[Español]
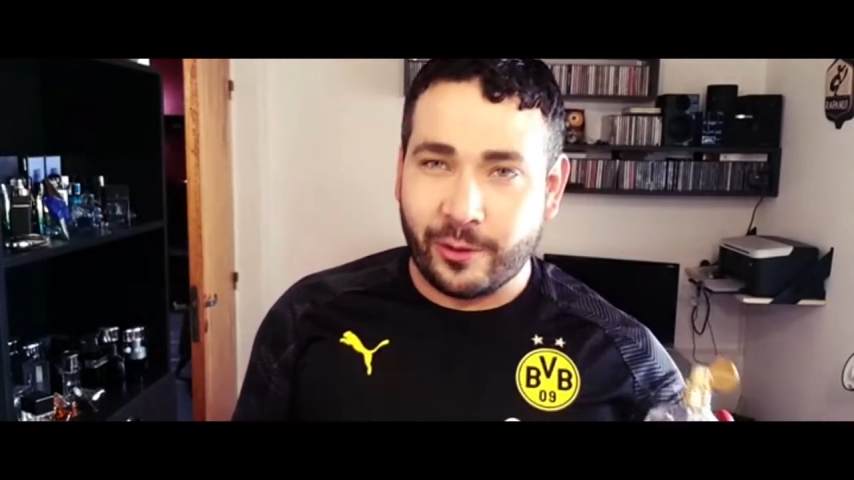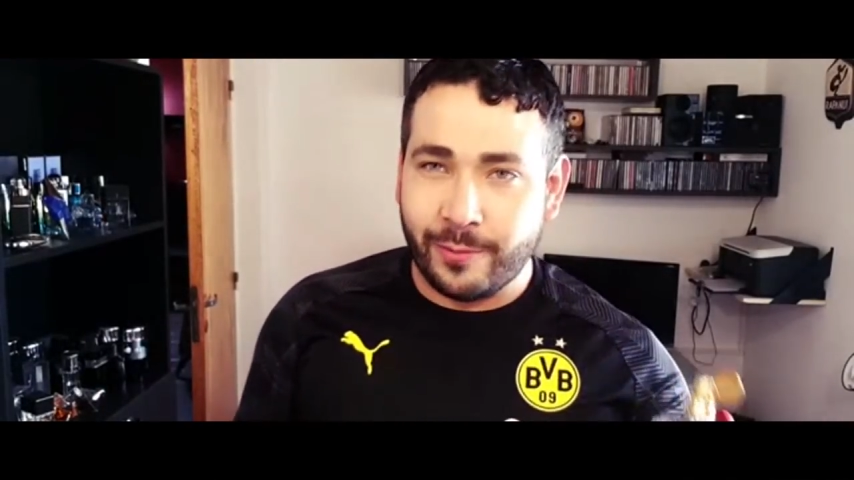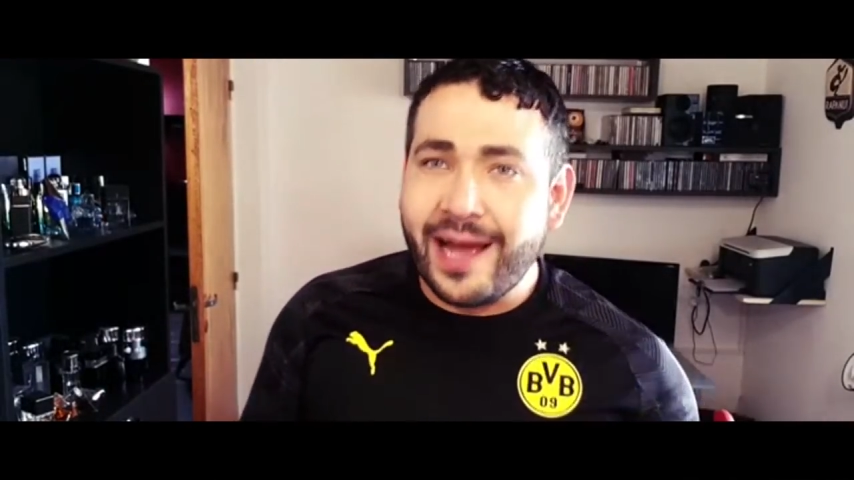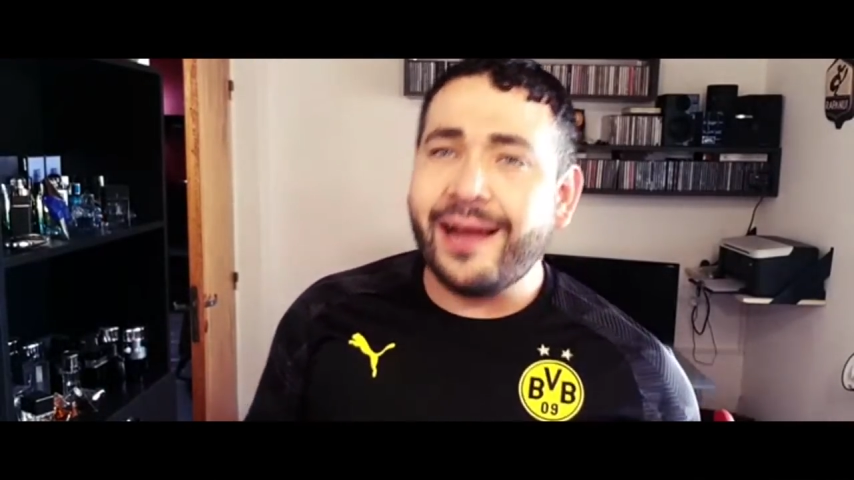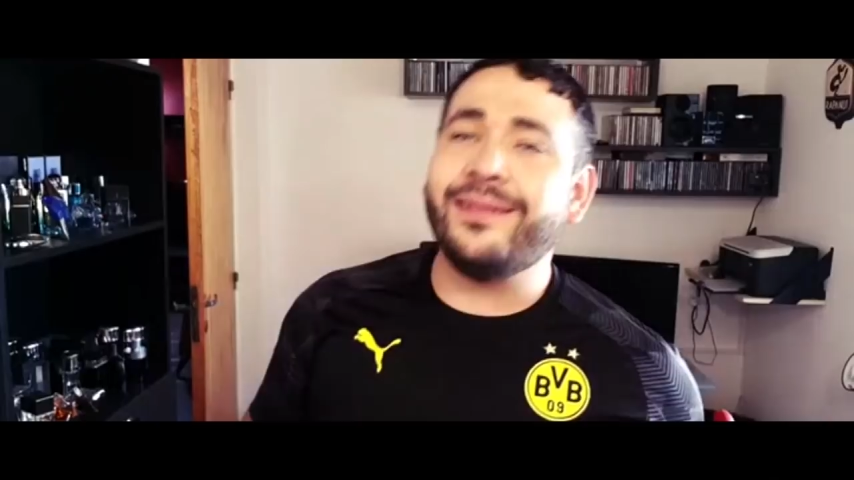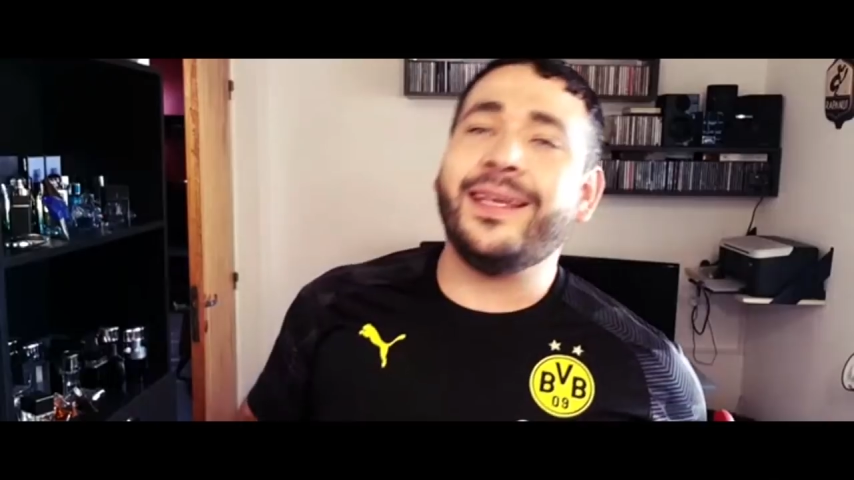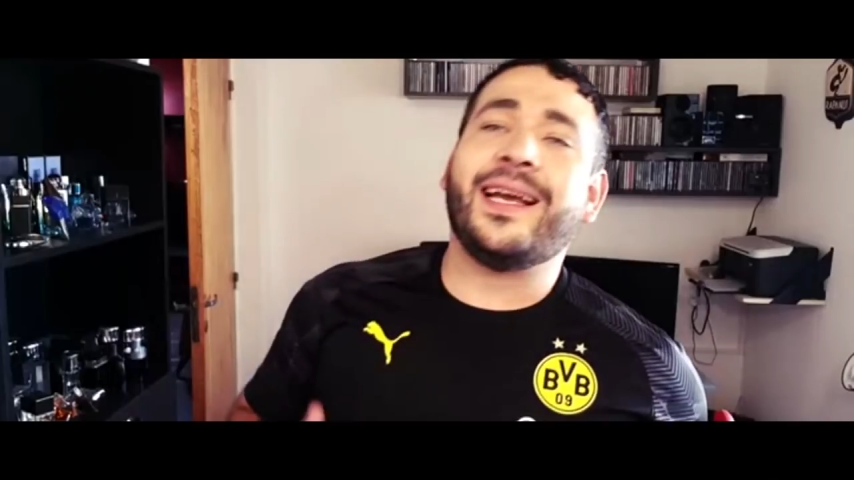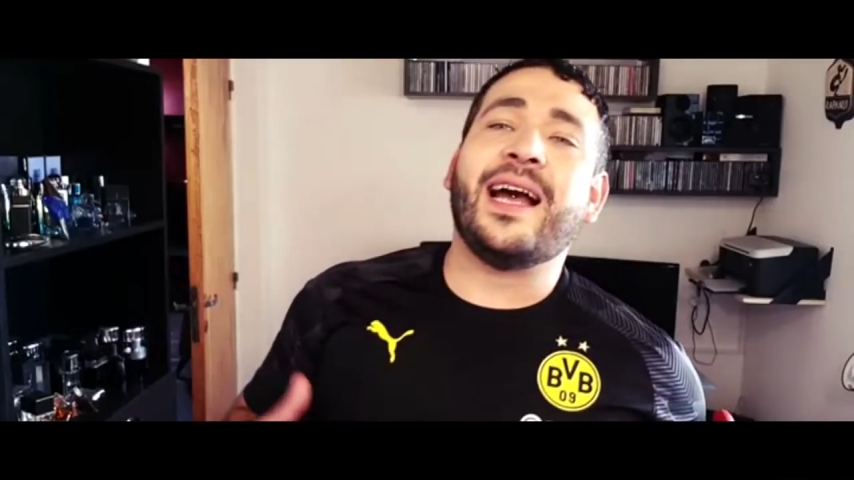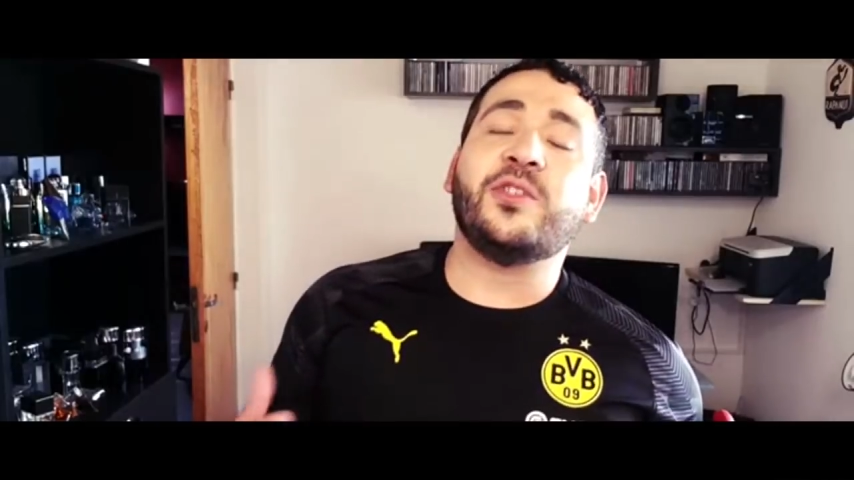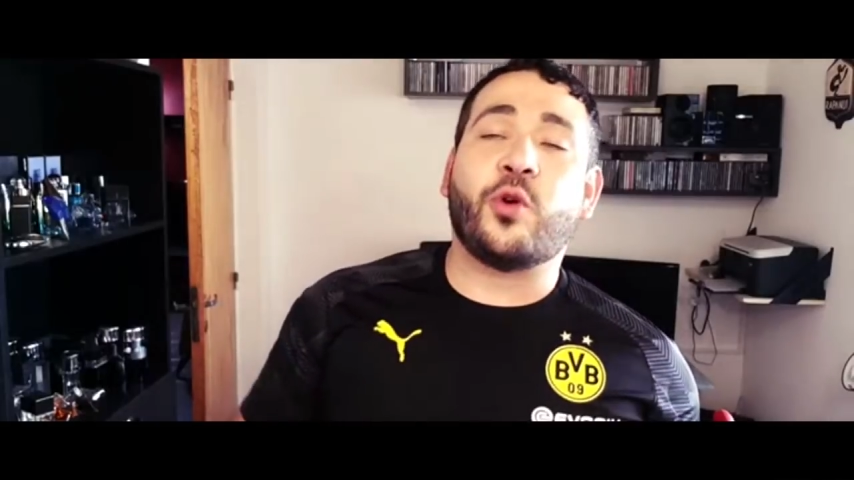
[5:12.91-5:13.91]

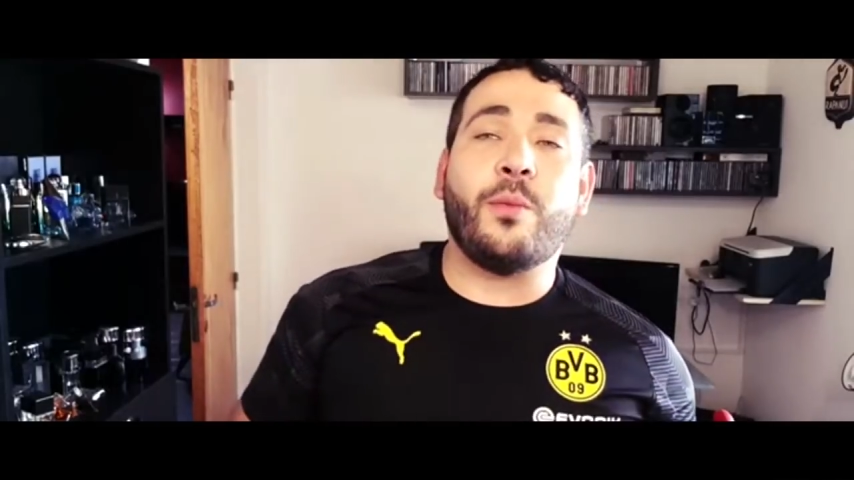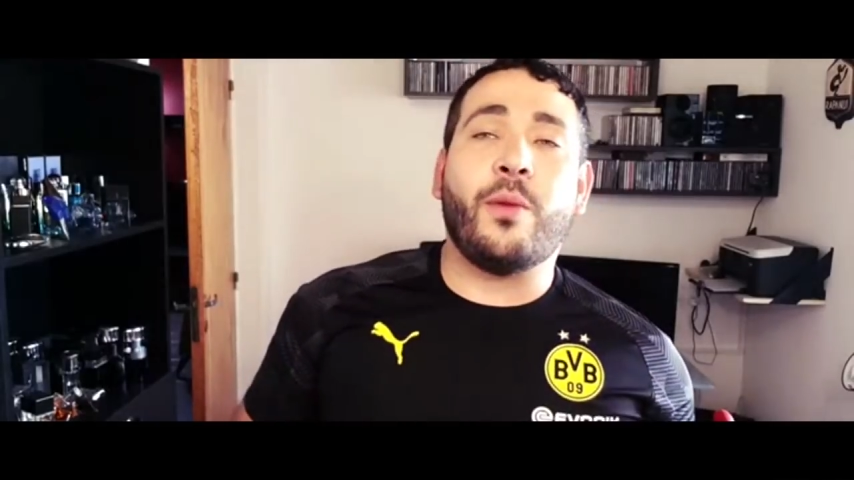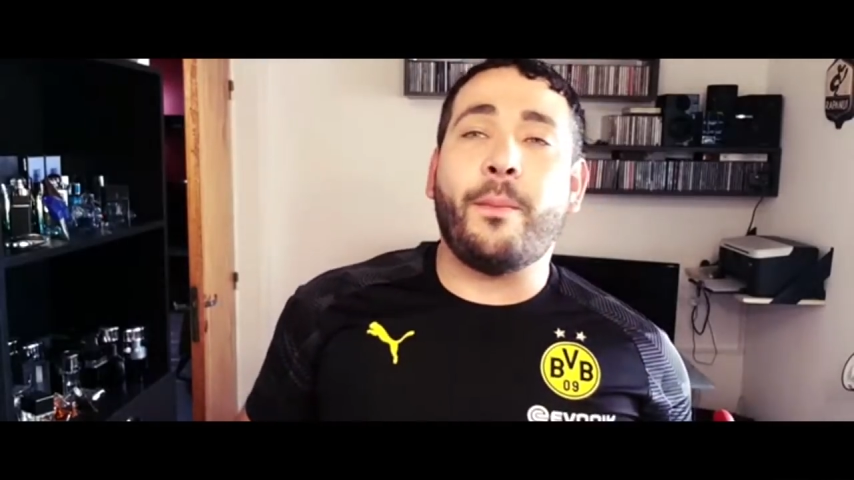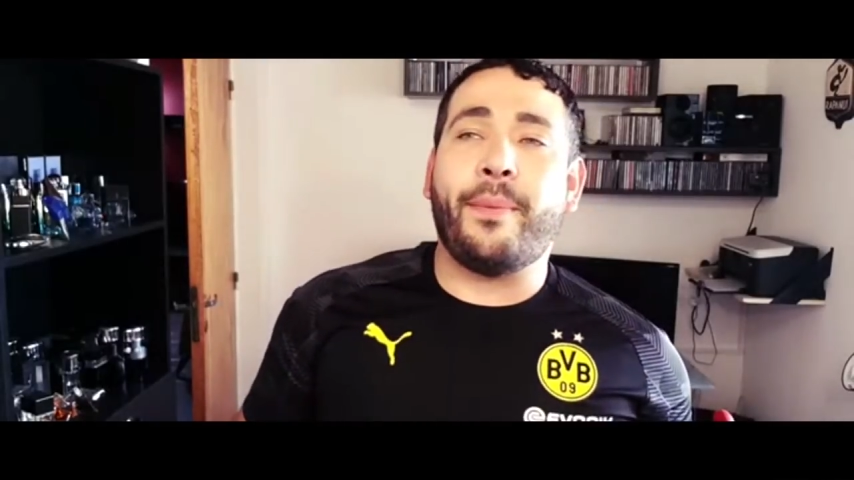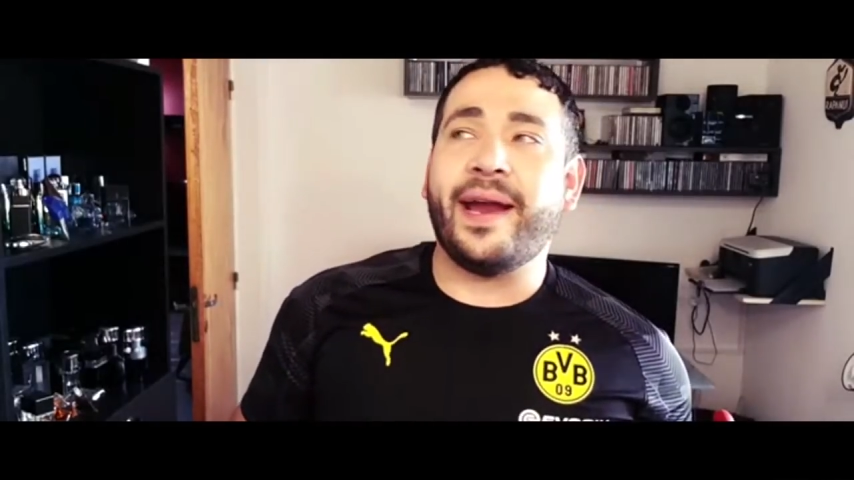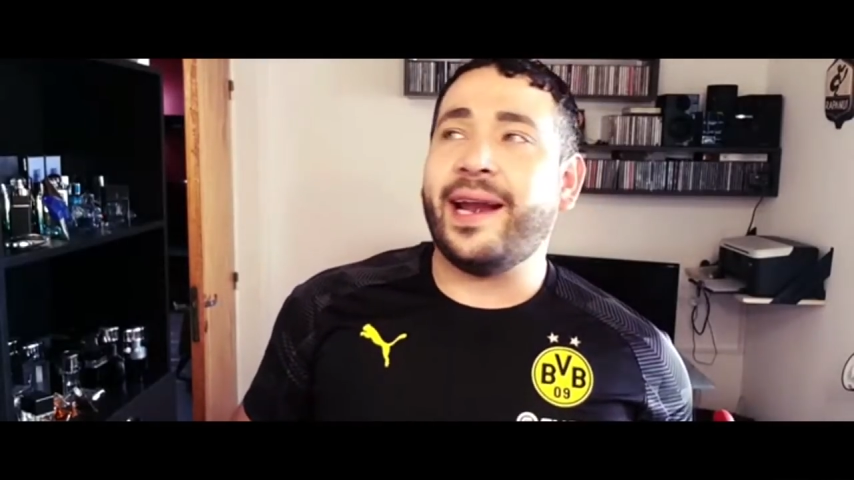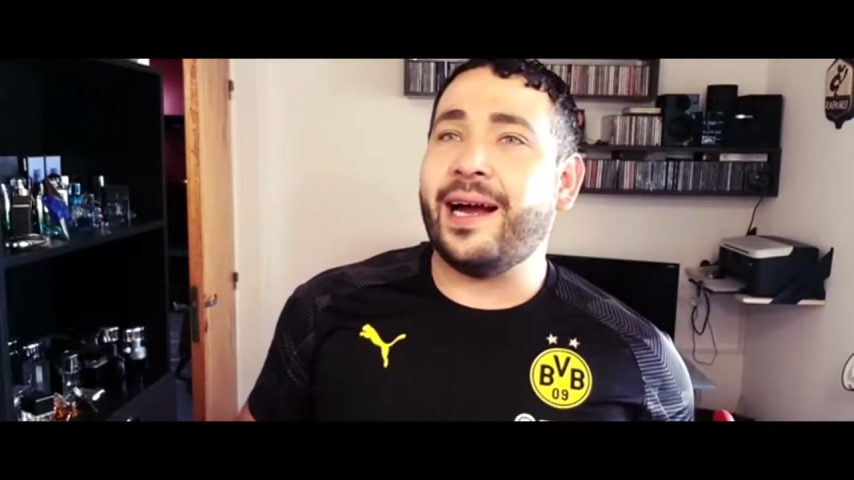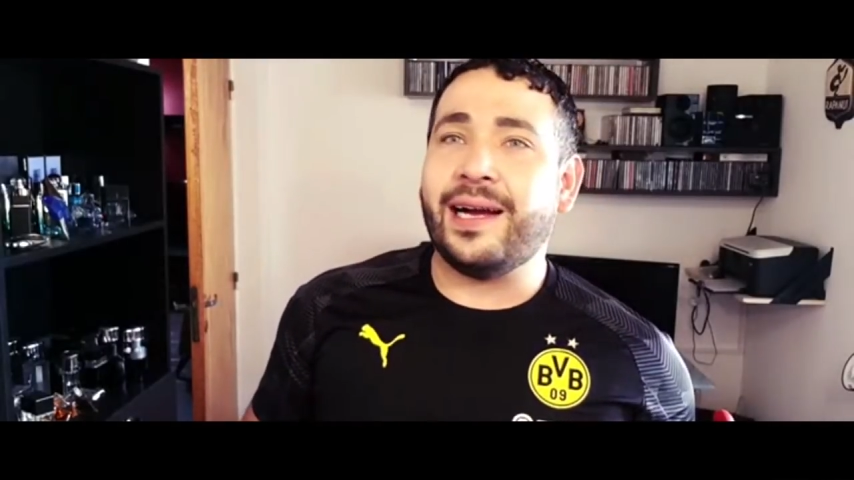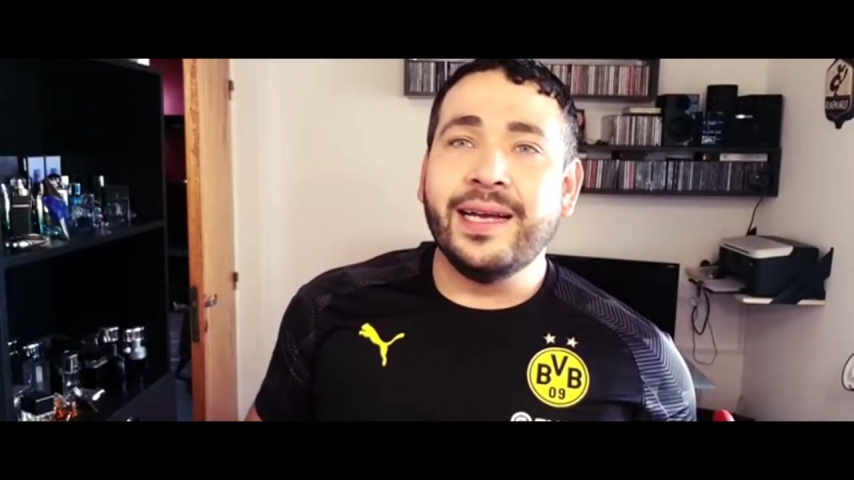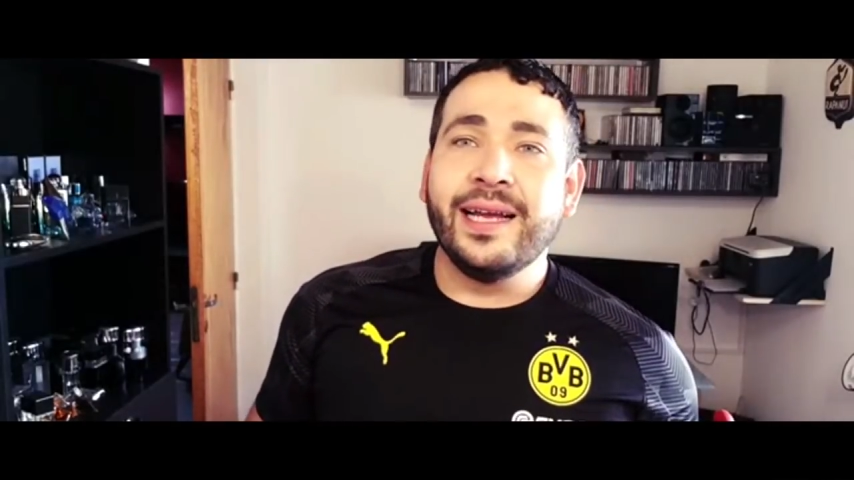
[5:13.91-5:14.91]
románticas, como para,